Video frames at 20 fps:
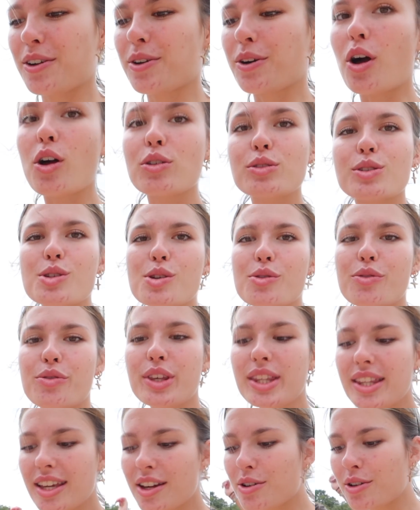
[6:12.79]
le rendu
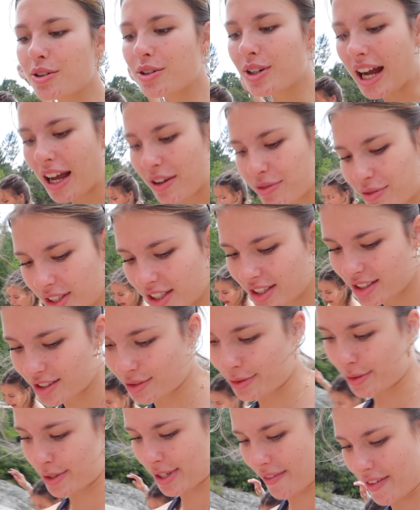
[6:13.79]
vidéographique
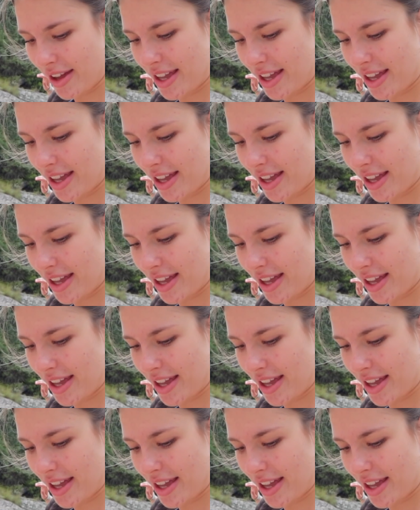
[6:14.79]
que ça